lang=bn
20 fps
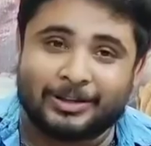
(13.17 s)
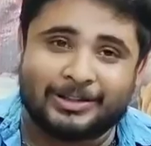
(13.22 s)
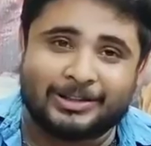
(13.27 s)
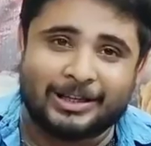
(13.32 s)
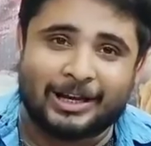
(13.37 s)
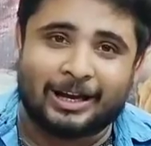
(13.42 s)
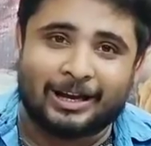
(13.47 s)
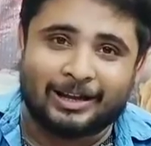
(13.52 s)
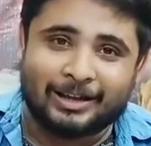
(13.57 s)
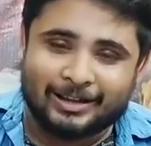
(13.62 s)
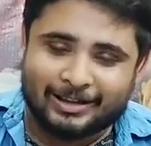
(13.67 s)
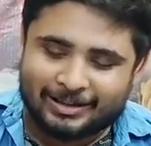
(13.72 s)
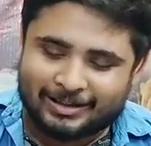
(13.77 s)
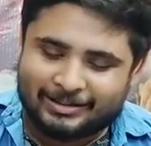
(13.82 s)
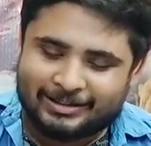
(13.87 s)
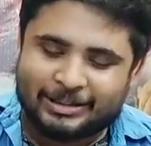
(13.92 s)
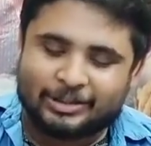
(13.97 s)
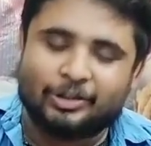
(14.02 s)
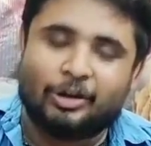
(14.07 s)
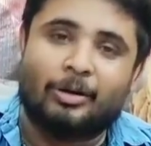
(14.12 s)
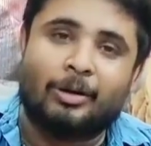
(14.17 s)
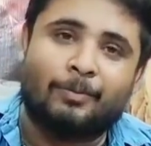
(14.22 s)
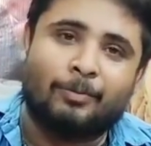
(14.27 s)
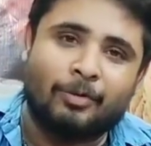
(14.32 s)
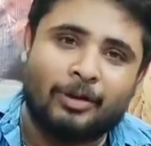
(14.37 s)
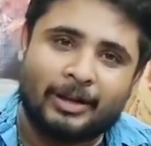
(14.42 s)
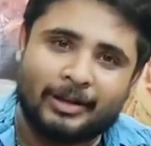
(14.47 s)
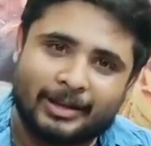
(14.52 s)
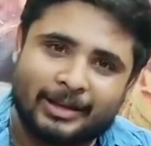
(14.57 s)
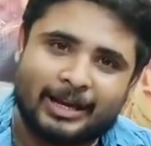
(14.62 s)
ফুলের চা যে জবা
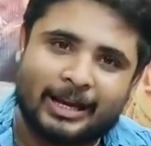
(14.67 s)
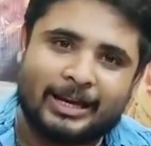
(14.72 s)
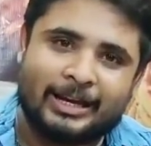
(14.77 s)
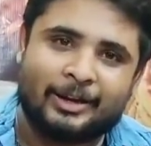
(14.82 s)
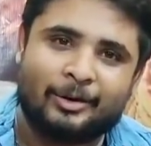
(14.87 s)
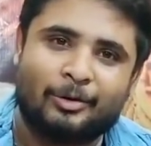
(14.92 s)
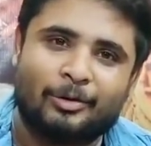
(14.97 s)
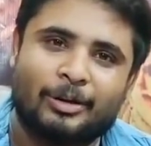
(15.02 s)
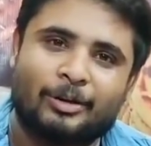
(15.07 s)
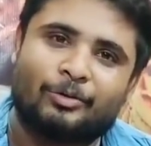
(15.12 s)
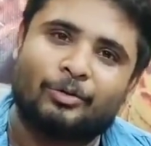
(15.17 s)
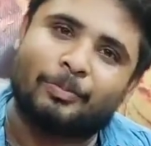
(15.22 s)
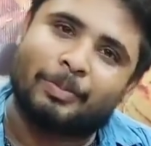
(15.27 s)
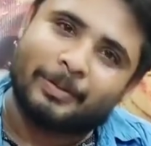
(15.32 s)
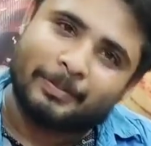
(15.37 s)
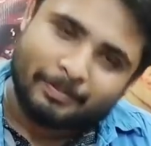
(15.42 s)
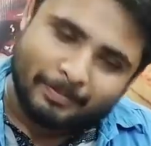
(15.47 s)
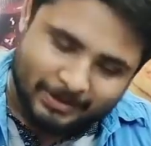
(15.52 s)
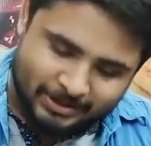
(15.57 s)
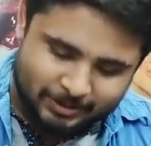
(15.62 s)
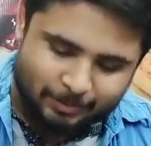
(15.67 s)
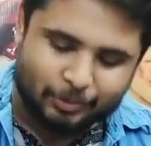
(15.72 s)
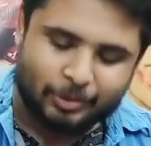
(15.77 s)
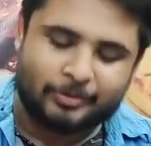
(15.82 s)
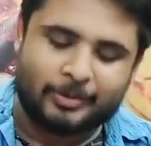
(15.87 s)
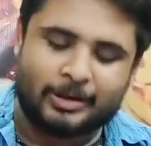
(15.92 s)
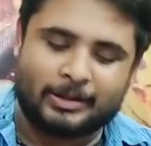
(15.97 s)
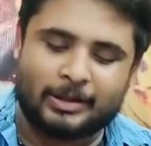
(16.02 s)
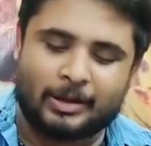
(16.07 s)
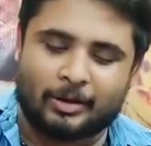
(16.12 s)
ফুল নাকি কালী ঠাকুরকে খুব বেশি
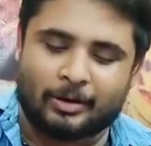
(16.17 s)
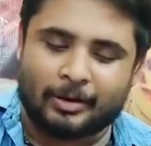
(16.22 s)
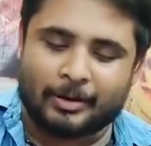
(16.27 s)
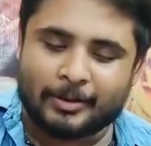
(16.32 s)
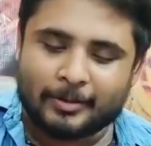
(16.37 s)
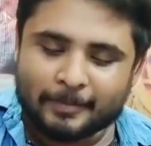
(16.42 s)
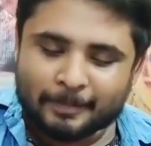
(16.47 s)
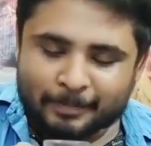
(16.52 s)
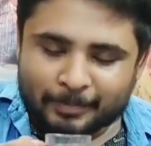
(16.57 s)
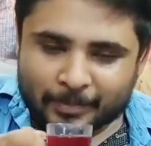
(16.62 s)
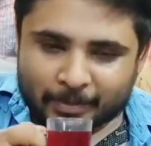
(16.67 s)
পরিমাণে দেওয়া হয়